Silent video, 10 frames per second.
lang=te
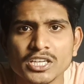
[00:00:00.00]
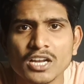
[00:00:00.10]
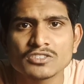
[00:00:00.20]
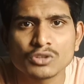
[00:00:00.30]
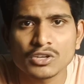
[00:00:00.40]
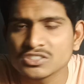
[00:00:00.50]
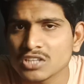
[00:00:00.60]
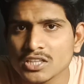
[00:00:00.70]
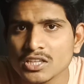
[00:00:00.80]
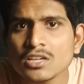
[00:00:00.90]
ఇంటర్నల్
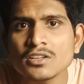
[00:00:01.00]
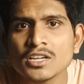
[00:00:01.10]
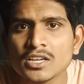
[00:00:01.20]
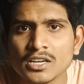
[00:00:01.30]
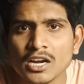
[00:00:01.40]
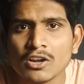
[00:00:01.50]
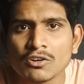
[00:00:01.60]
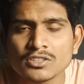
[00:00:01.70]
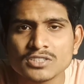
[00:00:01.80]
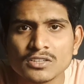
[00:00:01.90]
స్టోరేజ్తో అయితే రన్
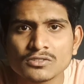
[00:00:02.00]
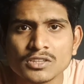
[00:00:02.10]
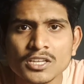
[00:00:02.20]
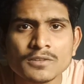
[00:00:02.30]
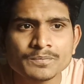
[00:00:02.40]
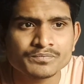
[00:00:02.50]
అవ్వడం జరుగుతుంది